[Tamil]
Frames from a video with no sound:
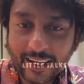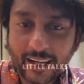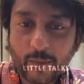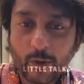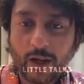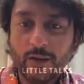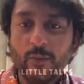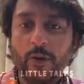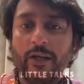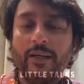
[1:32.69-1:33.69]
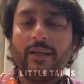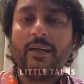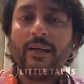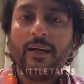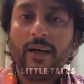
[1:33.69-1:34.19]
எங்கே போனாலும் போயிட்டு
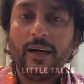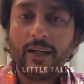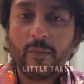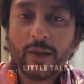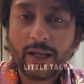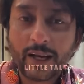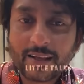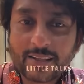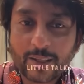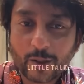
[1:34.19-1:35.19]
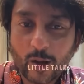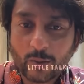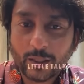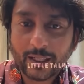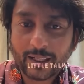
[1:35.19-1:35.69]
நம்மளே கலாய்ச்சிட்டு இருக்கணும்
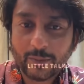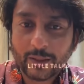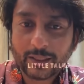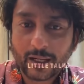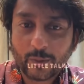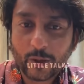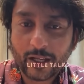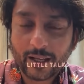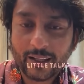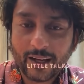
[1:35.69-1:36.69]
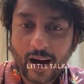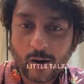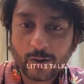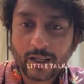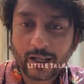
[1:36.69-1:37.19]
அப்படின்றது பெருசாக எனக்கு பிடிக்காது
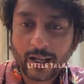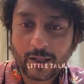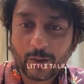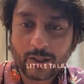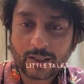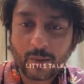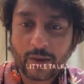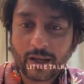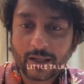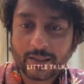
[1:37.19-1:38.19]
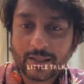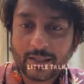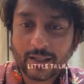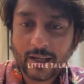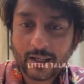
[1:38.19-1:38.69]
அவங்கள கலாய்க்க விட்டு செம்மையாக
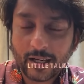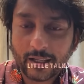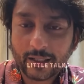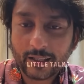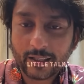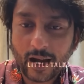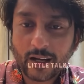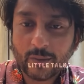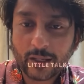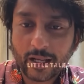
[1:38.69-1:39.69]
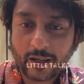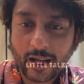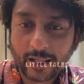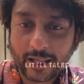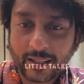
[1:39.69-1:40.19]
ரசித்து கிட்டத்தட்ட நாலு மணி நேரம்
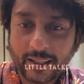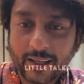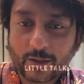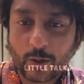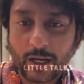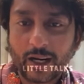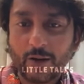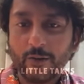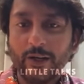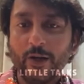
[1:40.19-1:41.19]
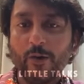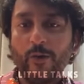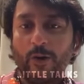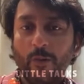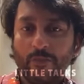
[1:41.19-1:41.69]
நான் அங்கே இருந்தேன் ஸோ ரெண்டாவது
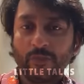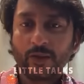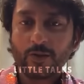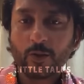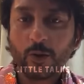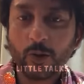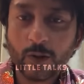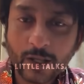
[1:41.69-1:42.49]
வீடியோவும் வரும் ஸோ